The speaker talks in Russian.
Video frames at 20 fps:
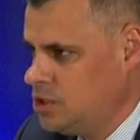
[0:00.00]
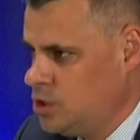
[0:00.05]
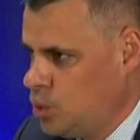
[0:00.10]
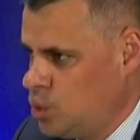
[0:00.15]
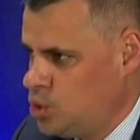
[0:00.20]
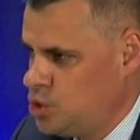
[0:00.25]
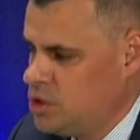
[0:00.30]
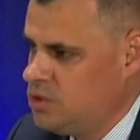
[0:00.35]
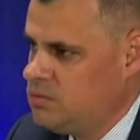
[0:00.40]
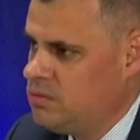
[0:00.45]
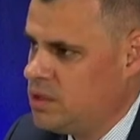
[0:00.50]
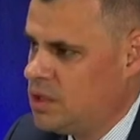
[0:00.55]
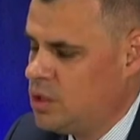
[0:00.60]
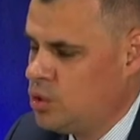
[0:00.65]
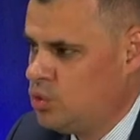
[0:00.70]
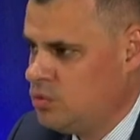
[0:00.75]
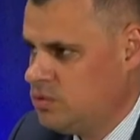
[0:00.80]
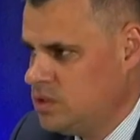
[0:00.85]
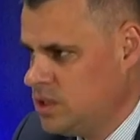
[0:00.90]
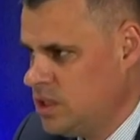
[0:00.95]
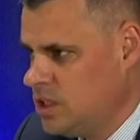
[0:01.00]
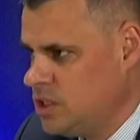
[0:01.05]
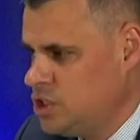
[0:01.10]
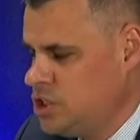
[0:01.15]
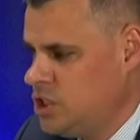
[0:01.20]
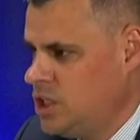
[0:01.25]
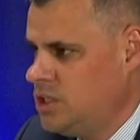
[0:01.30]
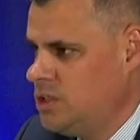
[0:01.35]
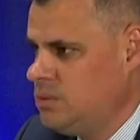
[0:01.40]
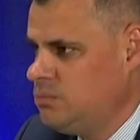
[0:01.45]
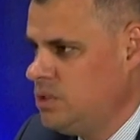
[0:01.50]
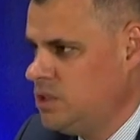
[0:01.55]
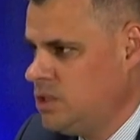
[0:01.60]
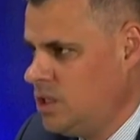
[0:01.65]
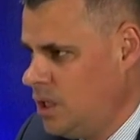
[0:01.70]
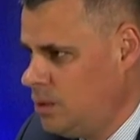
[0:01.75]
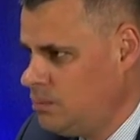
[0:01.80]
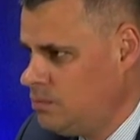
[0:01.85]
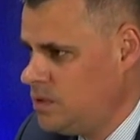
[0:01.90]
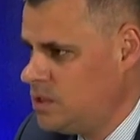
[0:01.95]
и срочного какого-то лечения им не
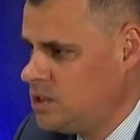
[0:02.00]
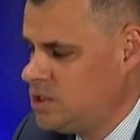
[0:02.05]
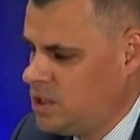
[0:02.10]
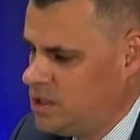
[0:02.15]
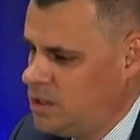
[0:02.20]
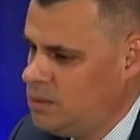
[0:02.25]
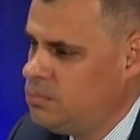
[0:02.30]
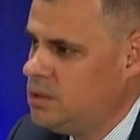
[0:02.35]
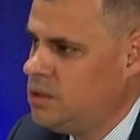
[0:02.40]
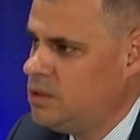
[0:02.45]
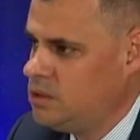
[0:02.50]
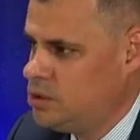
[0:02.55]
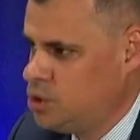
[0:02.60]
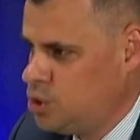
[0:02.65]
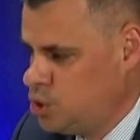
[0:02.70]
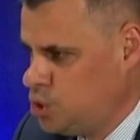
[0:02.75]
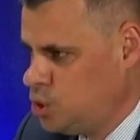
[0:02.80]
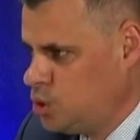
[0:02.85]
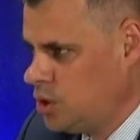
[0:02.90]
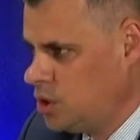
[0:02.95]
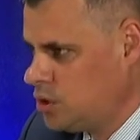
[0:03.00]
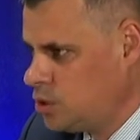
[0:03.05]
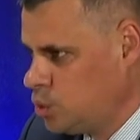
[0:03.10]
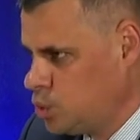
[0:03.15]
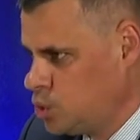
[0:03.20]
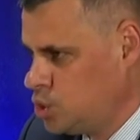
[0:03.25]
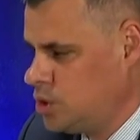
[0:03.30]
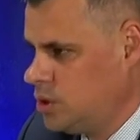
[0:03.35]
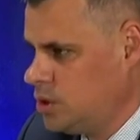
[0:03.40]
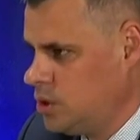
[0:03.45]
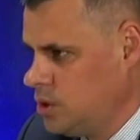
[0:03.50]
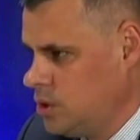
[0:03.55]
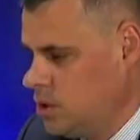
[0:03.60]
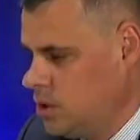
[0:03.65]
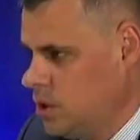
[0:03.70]
требовались, они были чуть-чуть отложены.